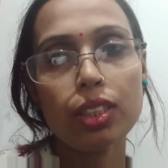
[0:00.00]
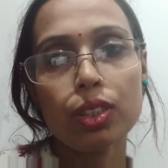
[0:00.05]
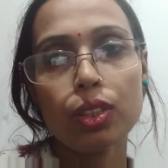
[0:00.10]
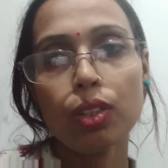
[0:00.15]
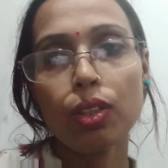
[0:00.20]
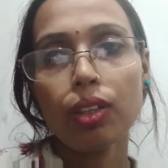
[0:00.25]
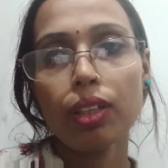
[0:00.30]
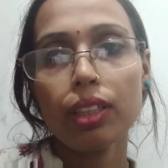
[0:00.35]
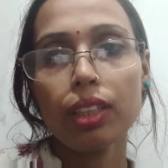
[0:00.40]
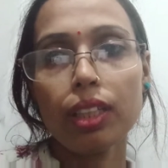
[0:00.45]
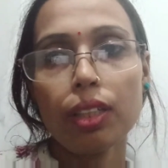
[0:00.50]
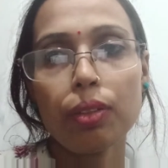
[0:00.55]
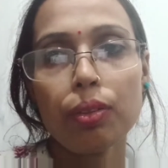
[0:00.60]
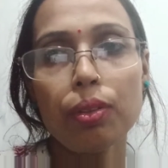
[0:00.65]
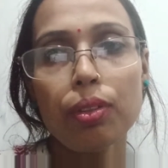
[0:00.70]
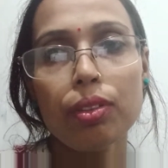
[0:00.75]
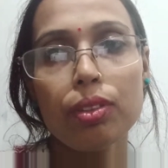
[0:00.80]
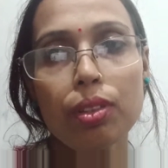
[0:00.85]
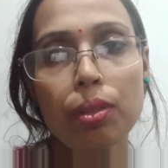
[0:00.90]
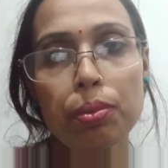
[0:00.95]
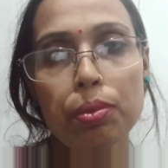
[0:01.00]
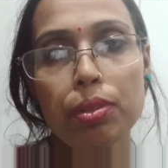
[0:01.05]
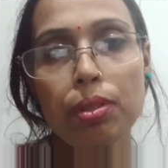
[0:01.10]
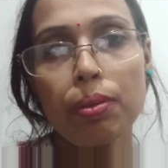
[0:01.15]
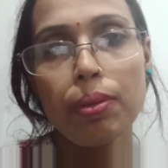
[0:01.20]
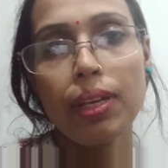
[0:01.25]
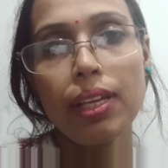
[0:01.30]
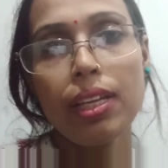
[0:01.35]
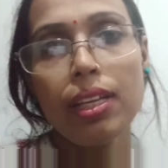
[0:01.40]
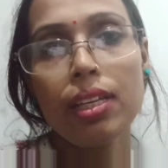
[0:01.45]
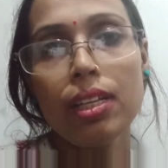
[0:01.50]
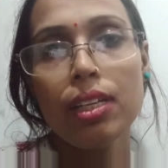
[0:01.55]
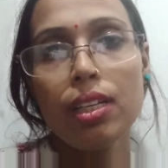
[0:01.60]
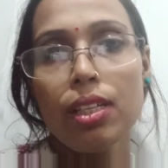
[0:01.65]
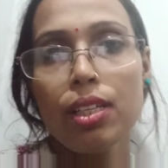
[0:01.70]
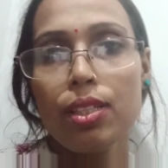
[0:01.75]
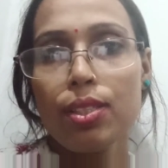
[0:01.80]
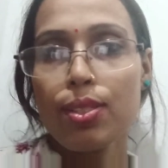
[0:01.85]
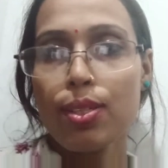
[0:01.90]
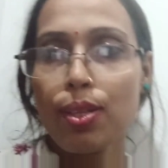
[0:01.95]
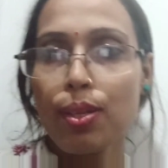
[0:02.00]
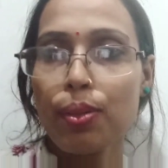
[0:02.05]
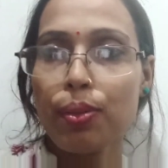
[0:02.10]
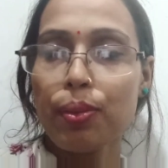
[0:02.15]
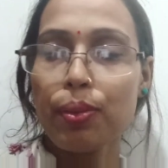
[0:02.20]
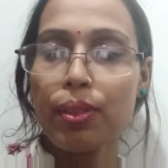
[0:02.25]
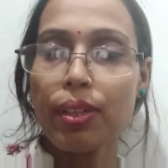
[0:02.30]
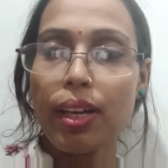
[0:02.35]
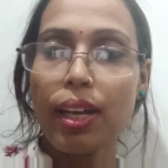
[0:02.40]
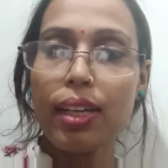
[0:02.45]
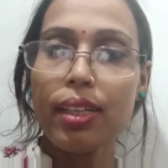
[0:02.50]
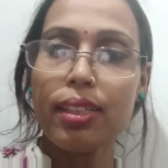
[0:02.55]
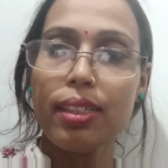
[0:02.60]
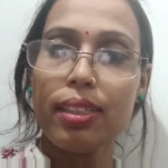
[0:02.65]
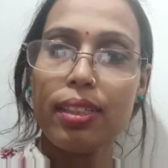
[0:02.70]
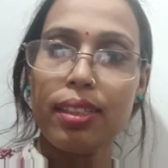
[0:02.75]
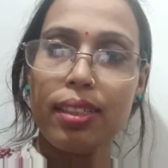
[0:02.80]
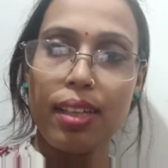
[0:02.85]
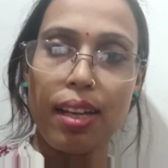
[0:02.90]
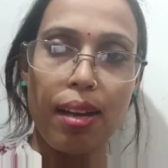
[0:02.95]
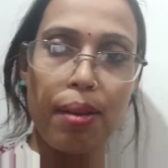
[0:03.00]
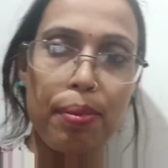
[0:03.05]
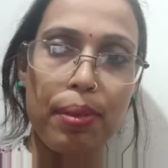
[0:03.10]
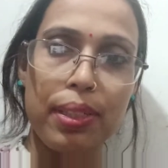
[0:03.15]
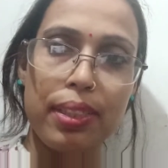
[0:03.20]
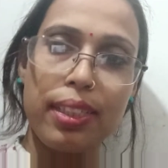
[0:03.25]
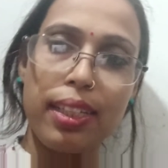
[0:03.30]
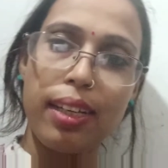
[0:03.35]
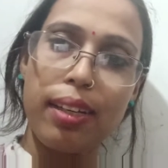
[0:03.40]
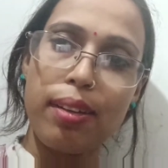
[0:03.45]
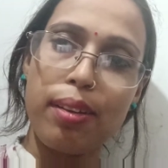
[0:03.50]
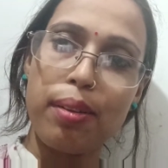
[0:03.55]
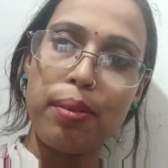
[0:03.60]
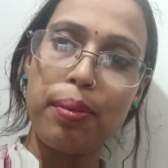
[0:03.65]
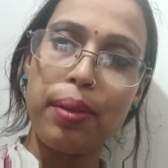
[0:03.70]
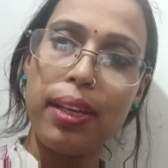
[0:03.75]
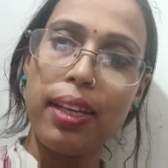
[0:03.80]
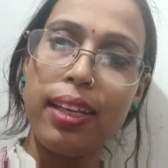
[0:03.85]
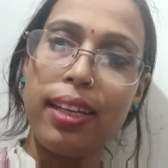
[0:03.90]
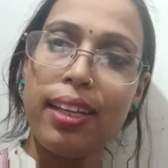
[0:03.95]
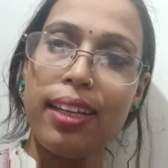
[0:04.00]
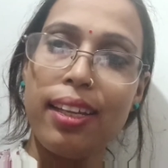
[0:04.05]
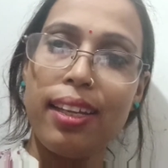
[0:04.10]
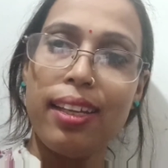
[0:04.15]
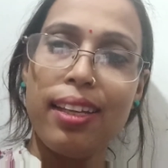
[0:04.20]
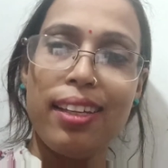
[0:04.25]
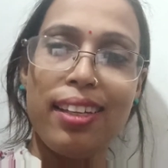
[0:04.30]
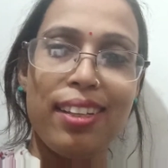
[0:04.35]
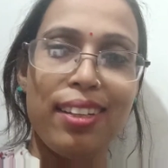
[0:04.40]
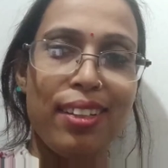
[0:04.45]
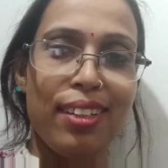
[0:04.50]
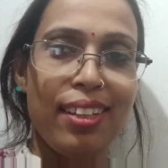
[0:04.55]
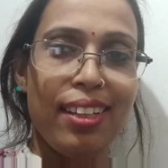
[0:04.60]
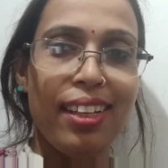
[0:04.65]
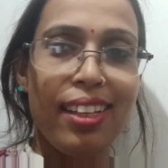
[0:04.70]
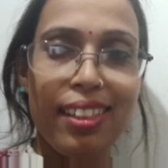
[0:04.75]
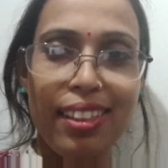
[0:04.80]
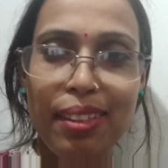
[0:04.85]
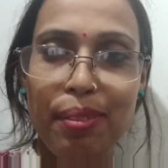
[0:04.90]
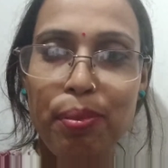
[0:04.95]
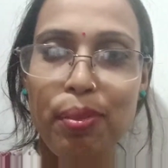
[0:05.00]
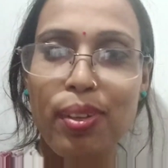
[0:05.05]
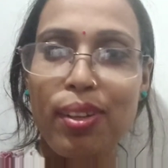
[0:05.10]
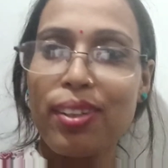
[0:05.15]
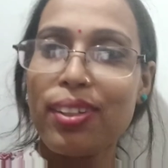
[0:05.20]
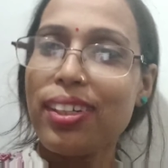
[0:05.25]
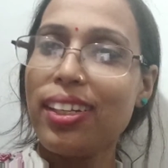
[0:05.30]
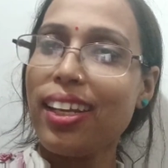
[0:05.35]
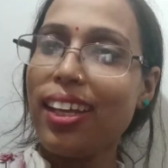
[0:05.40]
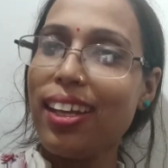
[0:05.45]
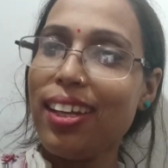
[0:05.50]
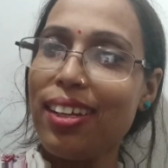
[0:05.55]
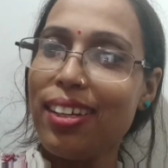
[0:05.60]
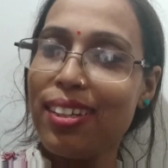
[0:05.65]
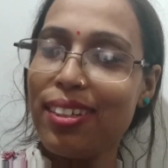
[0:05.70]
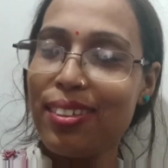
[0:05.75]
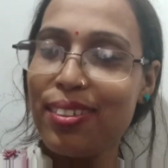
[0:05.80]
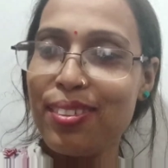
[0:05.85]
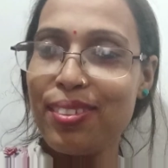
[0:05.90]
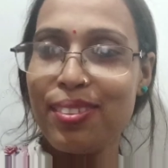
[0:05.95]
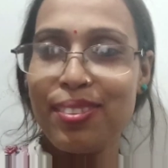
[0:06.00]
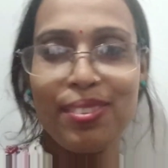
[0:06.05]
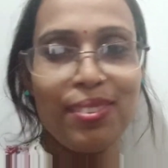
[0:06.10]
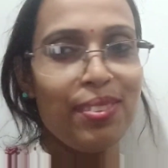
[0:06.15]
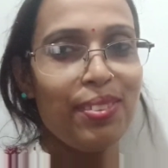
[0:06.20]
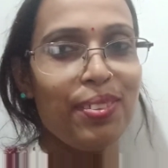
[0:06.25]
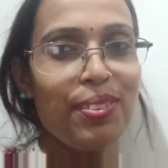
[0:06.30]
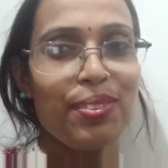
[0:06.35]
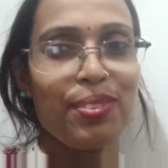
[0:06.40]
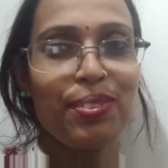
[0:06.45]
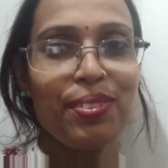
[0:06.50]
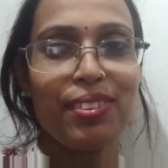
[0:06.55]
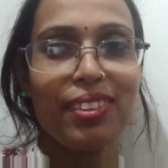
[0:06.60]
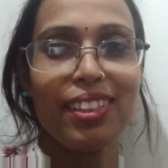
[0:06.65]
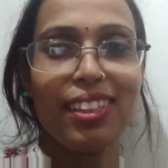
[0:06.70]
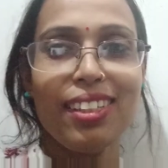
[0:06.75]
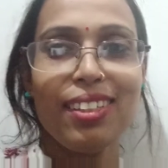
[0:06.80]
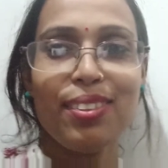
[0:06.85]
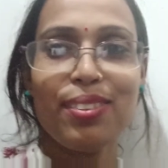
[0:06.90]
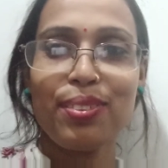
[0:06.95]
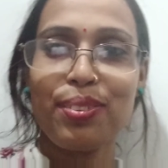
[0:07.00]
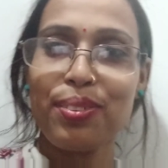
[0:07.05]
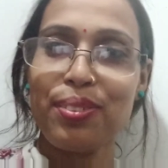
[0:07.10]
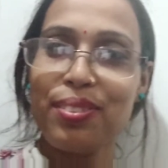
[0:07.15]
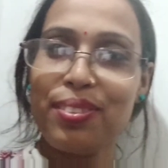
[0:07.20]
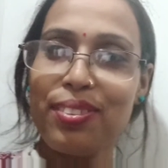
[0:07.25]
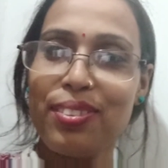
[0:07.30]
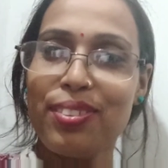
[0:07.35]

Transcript: সঙ্গে থেকো সবসময় চলো গুড নাইট আবার দেখা হবে হিন্দি ব্লগ নিয়ে নতুন দিন নতুন